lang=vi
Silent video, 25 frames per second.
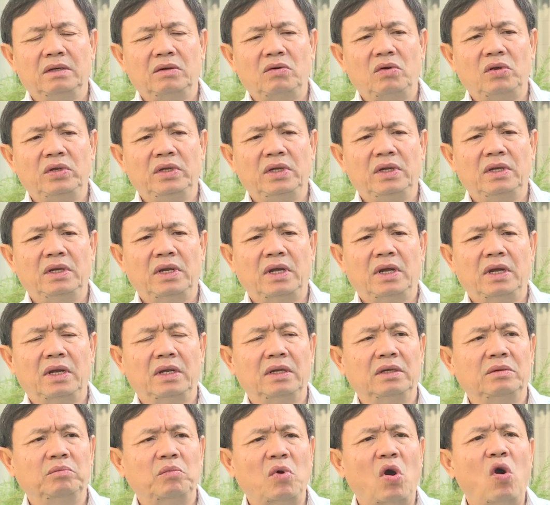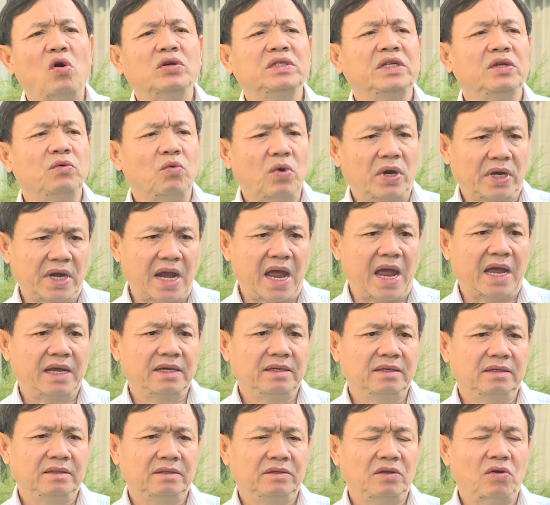coi như là bỏ sinh hoạt đảng
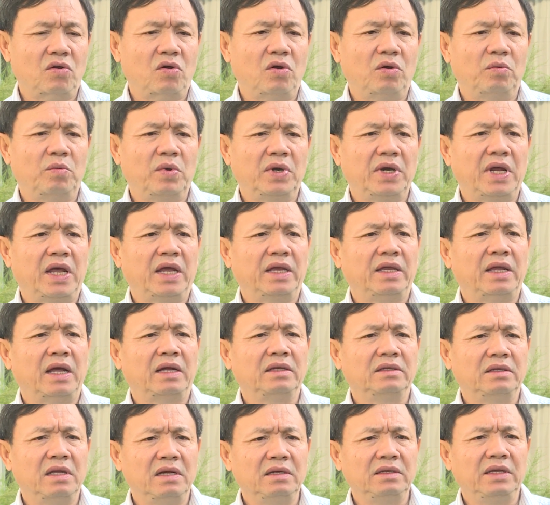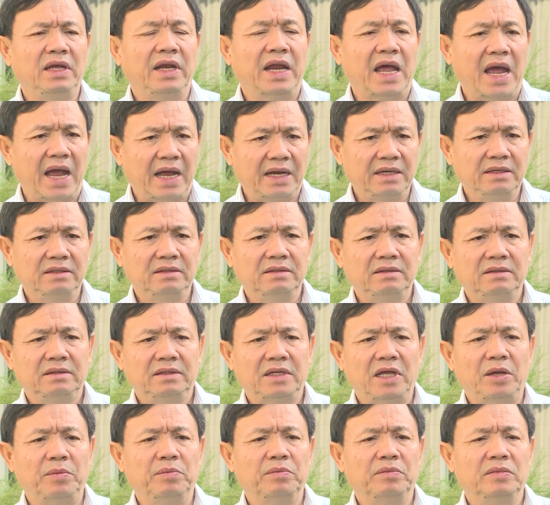do vấn đề nhận thức về đảng
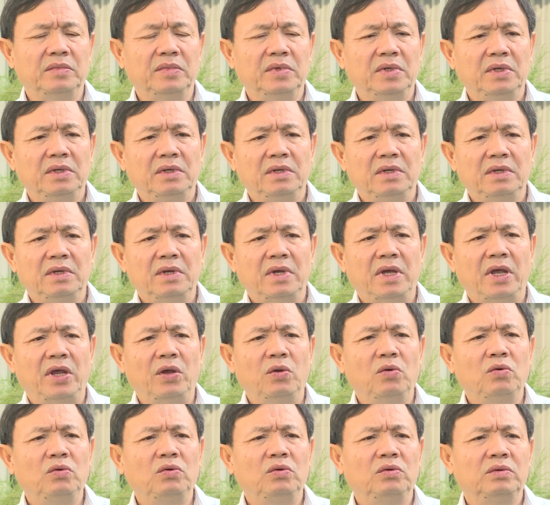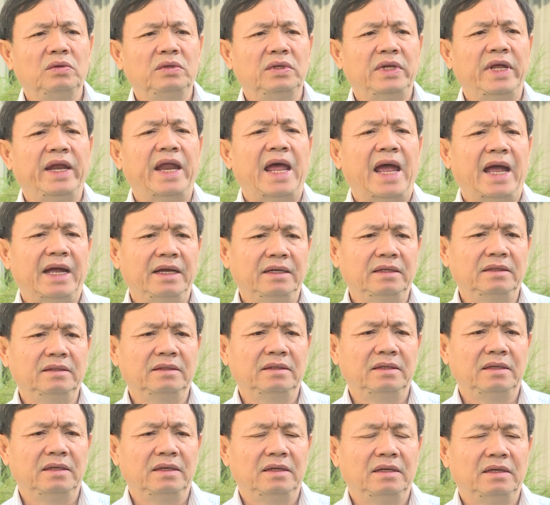tìm hiểu về đảng
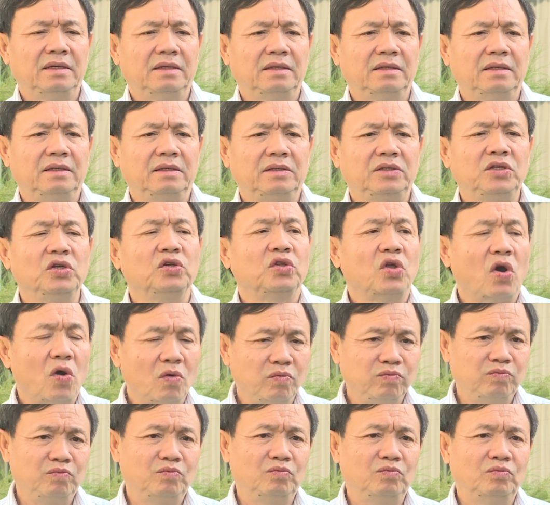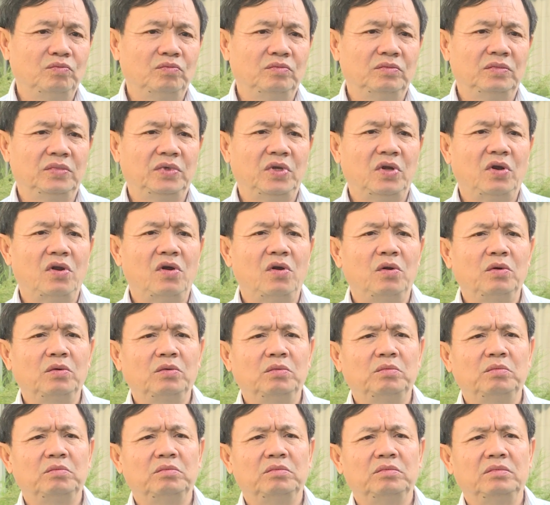chưa tốt do đó
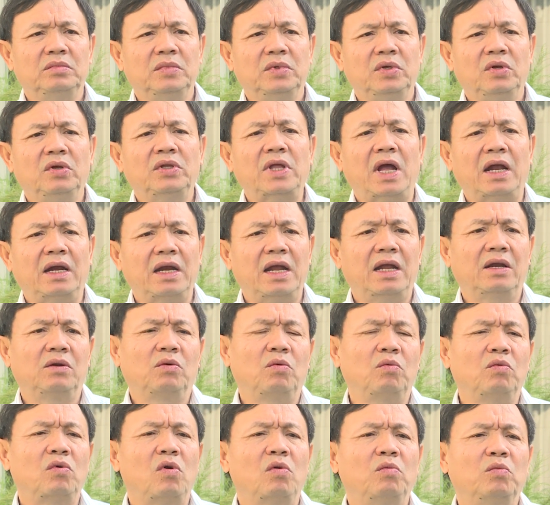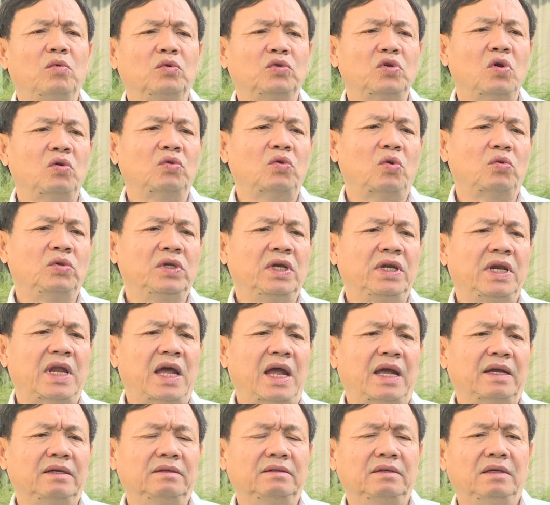nó thật ra là cũng có một số tổ chức
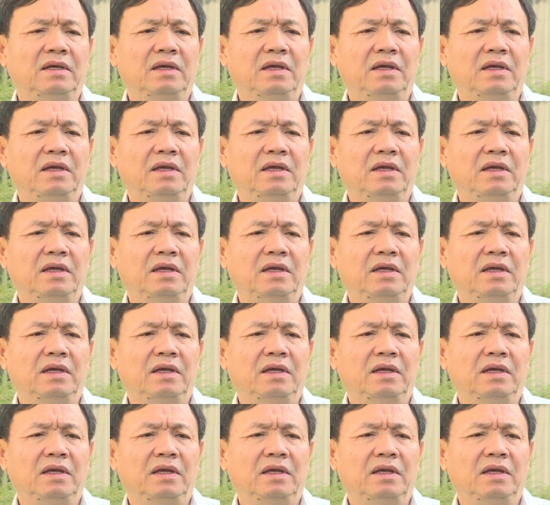đảng